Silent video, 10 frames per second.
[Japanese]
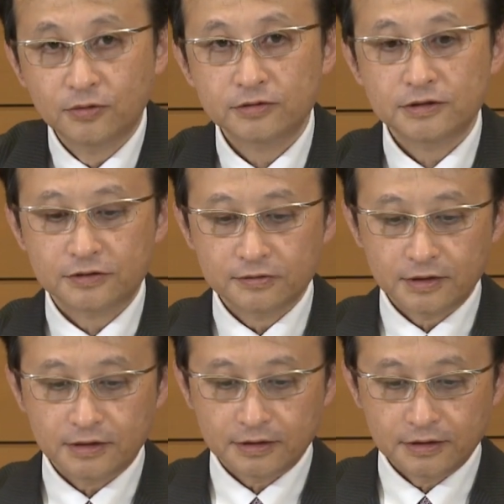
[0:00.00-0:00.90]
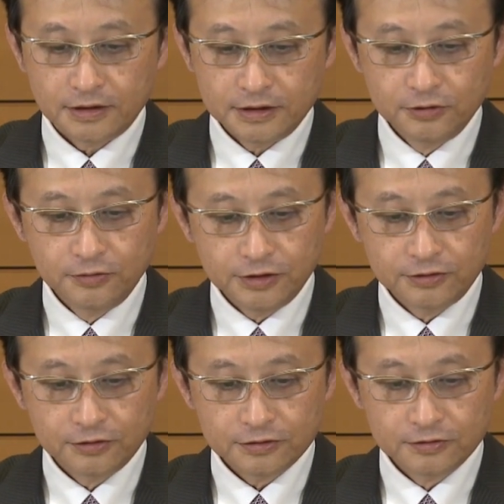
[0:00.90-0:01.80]
本日は井上
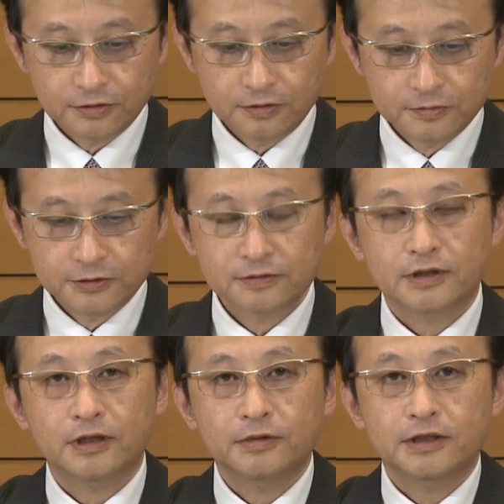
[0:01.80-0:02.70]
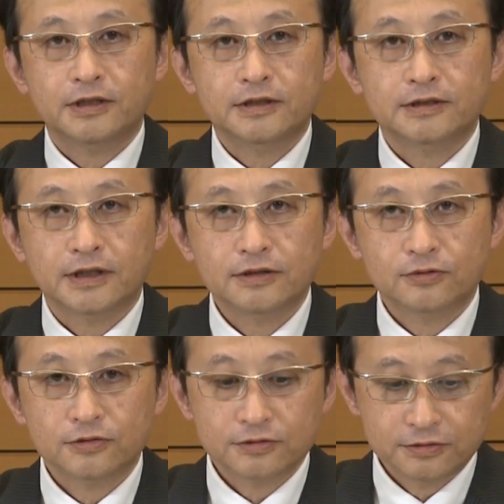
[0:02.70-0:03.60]
教授の論文「アメリカに対
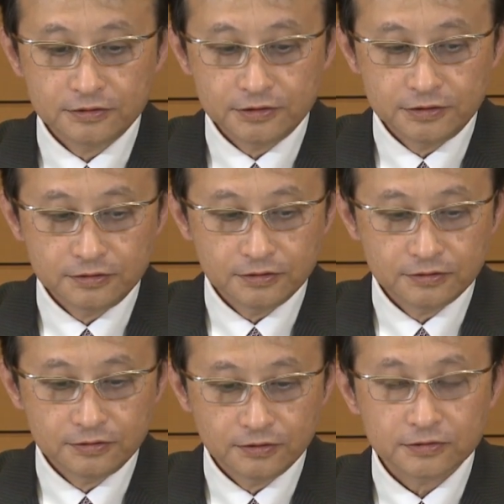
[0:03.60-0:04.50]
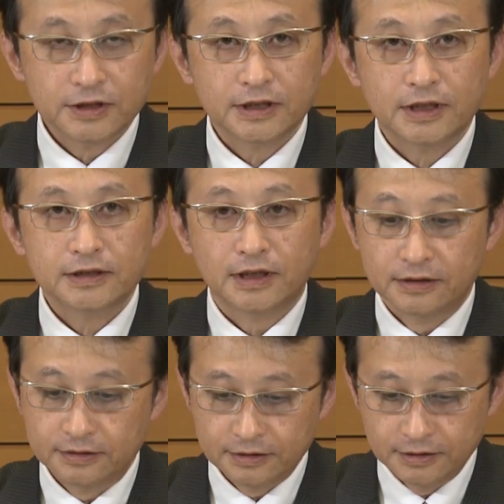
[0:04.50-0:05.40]
抗する中国の世界
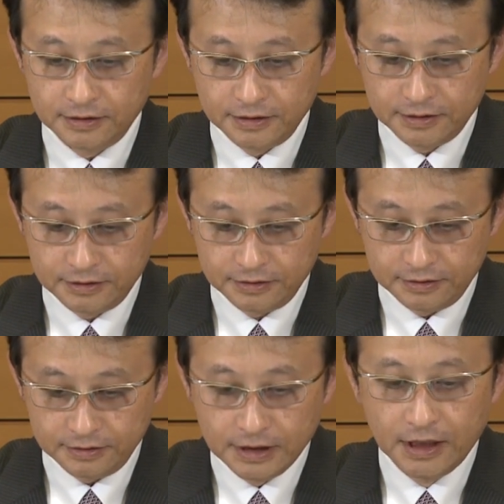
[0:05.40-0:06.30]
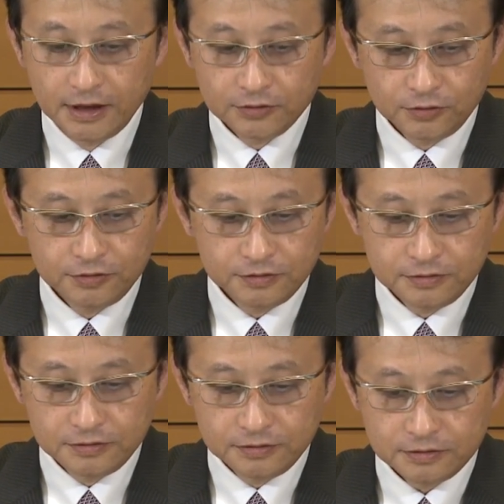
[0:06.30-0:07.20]
観」と
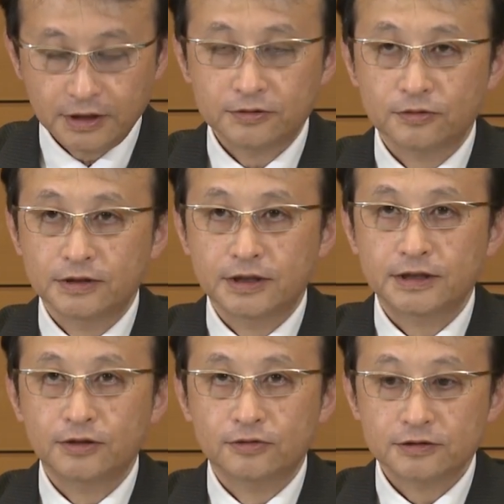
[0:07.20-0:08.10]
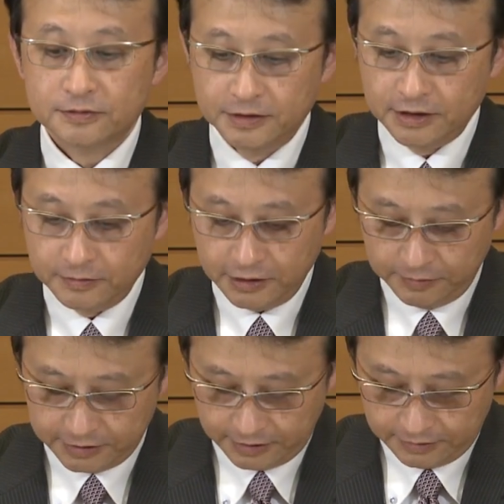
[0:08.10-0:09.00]
いうタイトルで議論を進めてまいり
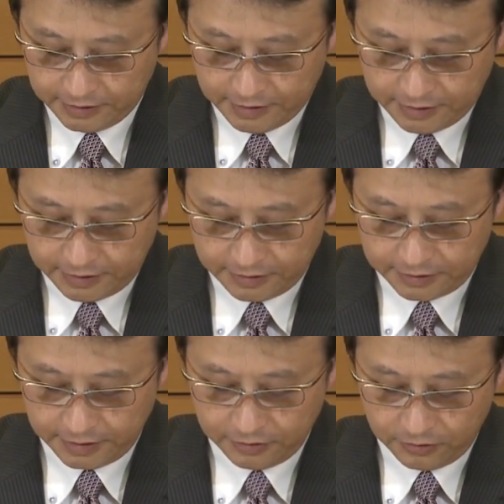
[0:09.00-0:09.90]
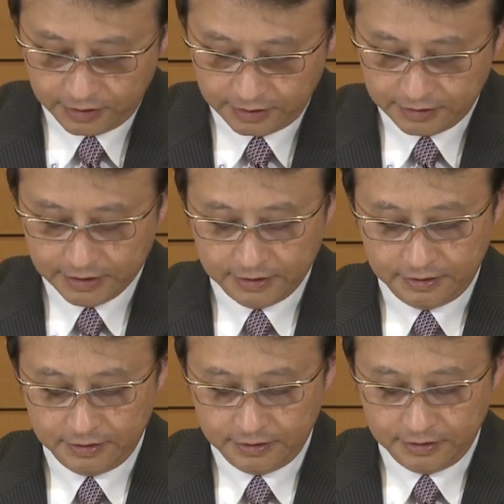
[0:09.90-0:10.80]
ました。最後は、競